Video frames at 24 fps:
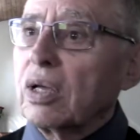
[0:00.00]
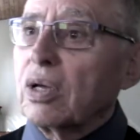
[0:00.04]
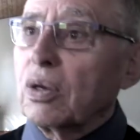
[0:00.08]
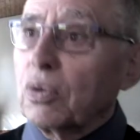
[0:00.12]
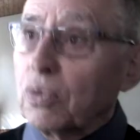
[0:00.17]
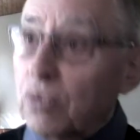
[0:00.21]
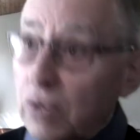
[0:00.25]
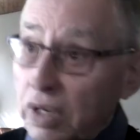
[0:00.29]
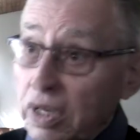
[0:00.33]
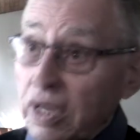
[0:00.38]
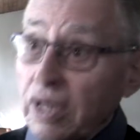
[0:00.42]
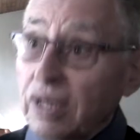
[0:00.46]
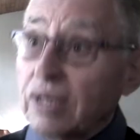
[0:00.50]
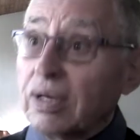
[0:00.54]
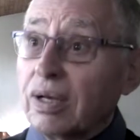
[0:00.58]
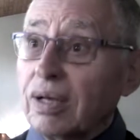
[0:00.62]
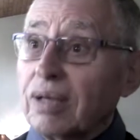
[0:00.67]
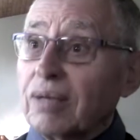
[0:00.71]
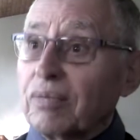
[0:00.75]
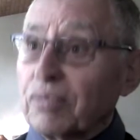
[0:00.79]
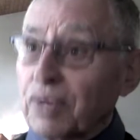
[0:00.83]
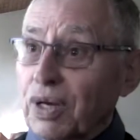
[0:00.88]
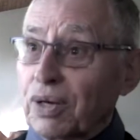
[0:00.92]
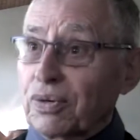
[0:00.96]
Oui,
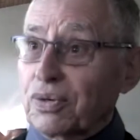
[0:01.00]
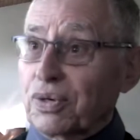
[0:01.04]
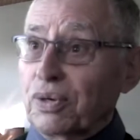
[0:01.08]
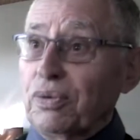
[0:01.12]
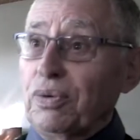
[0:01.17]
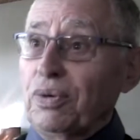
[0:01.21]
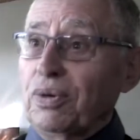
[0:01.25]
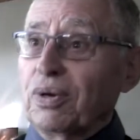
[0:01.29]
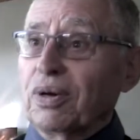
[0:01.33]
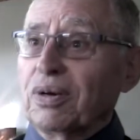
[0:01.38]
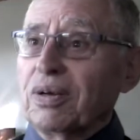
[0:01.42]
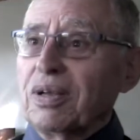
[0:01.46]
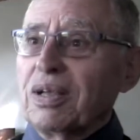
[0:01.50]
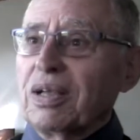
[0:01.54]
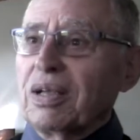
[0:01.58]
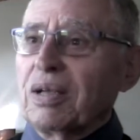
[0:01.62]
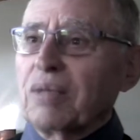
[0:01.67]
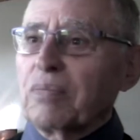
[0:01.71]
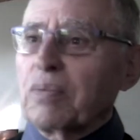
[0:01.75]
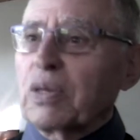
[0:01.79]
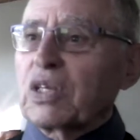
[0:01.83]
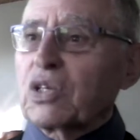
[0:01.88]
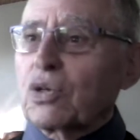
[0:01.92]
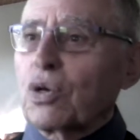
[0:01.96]
bien sûr.
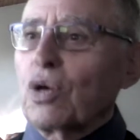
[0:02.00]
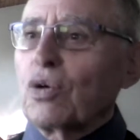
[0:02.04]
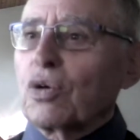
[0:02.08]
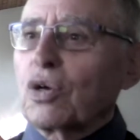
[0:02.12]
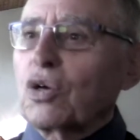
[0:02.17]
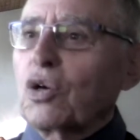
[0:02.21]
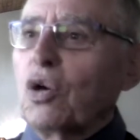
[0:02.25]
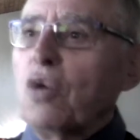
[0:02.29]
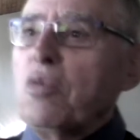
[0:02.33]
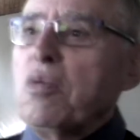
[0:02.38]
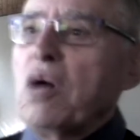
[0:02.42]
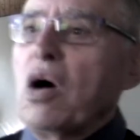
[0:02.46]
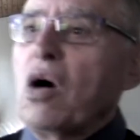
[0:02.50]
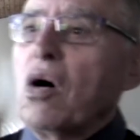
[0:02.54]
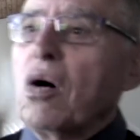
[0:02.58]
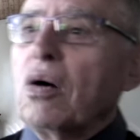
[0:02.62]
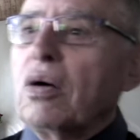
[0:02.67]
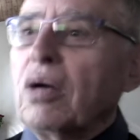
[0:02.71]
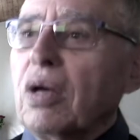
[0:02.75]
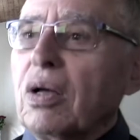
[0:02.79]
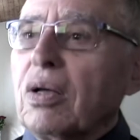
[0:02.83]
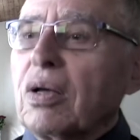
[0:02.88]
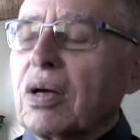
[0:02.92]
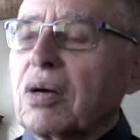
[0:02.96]
Parce que comment,
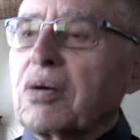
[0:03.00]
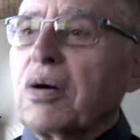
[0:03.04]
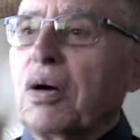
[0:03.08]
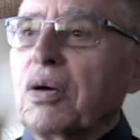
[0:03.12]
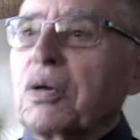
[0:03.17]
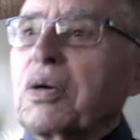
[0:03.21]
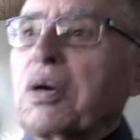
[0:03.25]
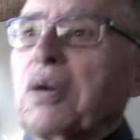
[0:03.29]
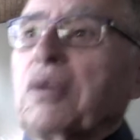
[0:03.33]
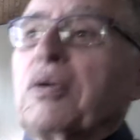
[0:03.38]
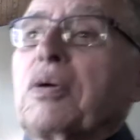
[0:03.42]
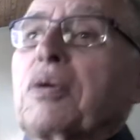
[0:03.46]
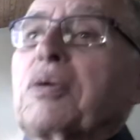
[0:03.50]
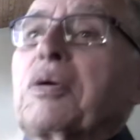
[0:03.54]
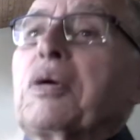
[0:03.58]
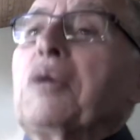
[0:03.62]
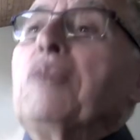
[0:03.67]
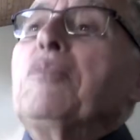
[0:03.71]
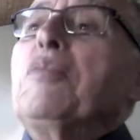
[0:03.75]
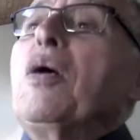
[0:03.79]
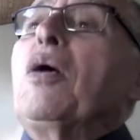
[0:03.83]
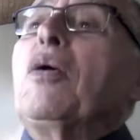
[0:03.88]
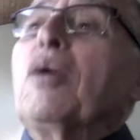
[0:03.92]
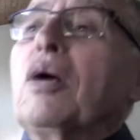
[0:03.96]

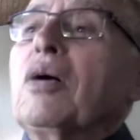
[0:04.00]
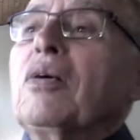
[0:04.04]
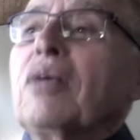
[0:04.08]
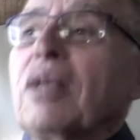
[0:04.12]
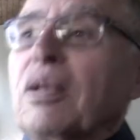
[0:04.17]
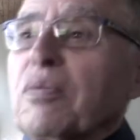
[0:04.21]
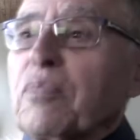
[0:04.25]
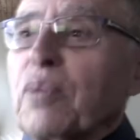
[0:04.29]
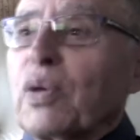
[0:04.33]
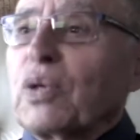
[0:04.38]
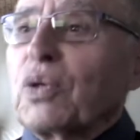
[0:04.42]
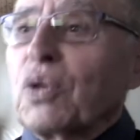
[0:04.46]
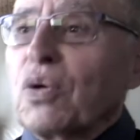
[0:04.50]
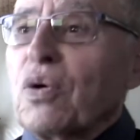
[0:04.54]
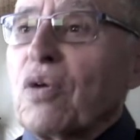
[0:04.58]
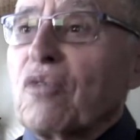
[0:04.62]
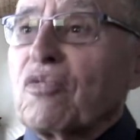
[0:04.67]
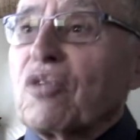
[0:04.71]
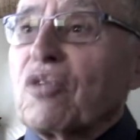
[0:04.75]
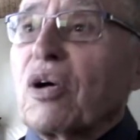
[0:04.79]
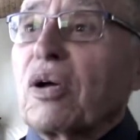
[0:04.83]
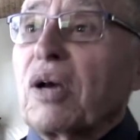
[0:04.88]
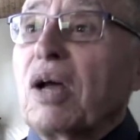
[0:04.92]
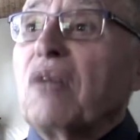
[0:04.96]
comment peut-on
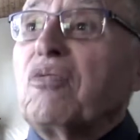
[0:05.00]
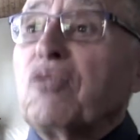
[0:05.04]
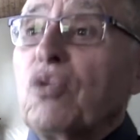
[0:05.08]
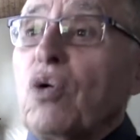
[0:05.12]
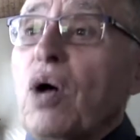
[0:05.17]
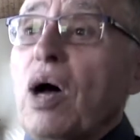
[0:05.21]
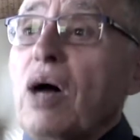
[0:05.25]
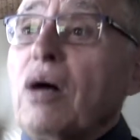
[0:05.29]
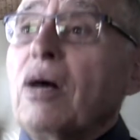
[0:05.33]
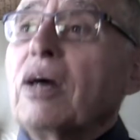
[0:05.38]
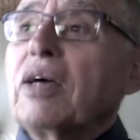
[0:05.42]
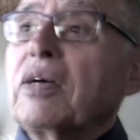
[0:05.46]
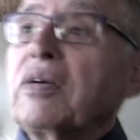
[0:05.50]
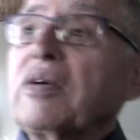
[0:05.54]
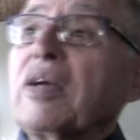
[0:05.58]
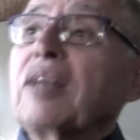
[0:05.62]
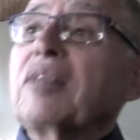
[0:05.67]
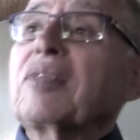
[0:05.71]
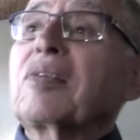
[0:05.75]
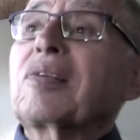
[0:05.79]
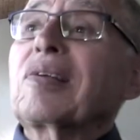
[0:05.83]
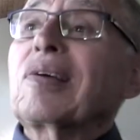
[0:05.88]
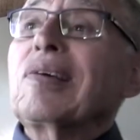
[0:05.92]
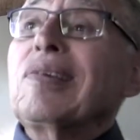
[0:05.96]
avoir la foi et
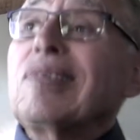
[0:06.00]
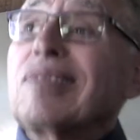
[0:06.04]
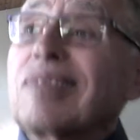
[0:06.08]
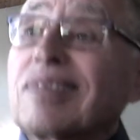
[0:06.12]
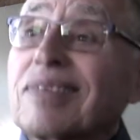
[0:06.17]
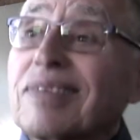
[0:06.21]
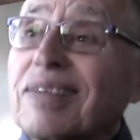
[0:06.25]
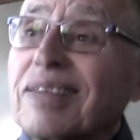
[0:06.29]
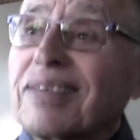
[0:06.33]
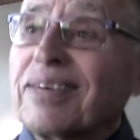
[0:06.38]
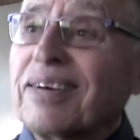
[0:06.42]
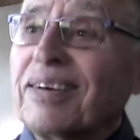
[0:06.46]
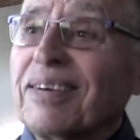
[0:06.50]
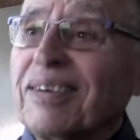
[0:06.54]
être triste